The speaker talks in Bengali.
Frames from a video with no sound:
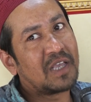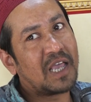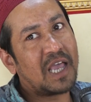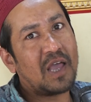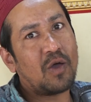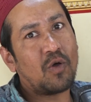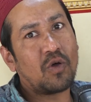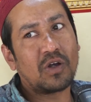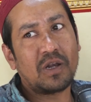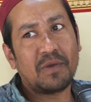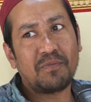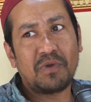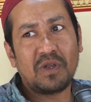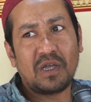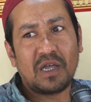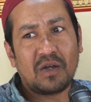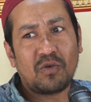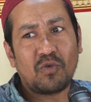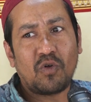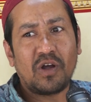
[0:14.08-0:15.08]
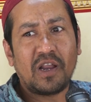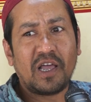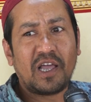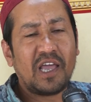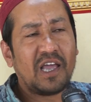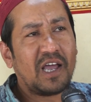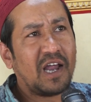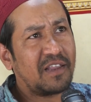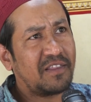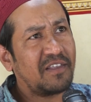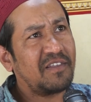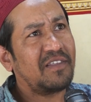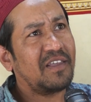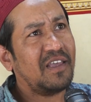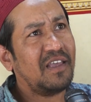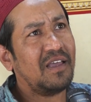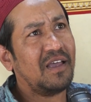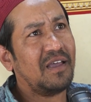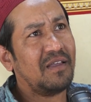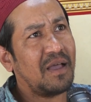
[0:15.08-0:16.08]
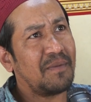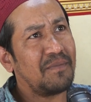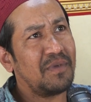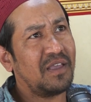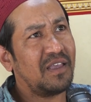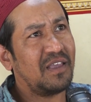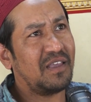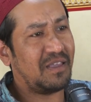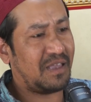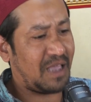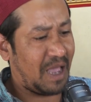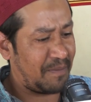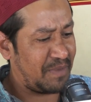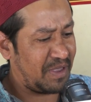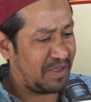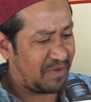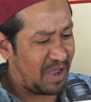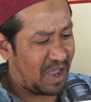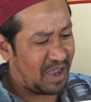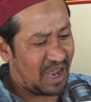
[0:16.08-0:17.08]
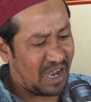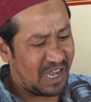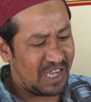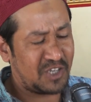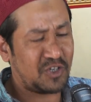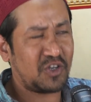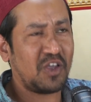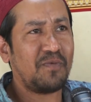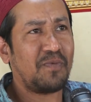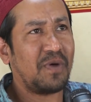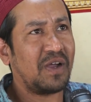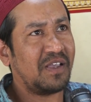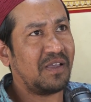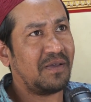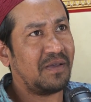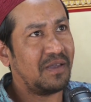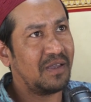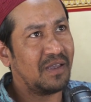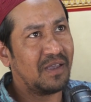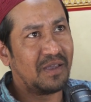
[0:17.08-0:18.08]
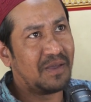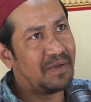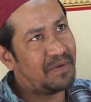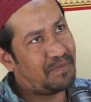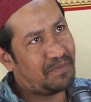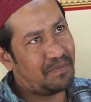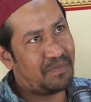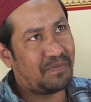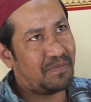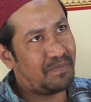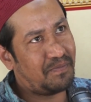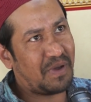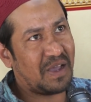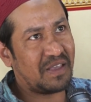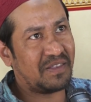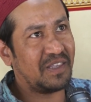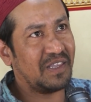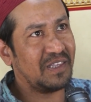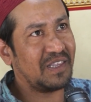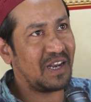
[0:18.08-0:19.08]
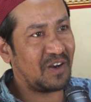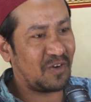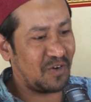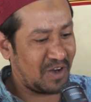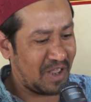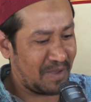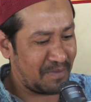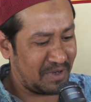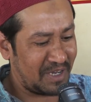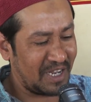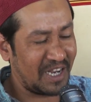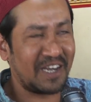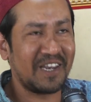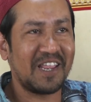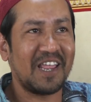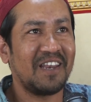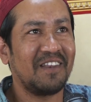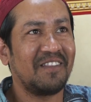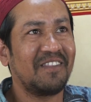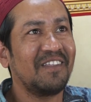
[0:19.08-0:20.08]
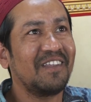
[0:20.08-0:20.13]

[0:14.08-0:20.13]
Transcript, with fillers: হ্যাঁ অগ্রিম টিকিট অনেকে কাটতেছে আমি আমি এসেই পাই পাইছি যার কারণে আমি টিকিট নিয়ে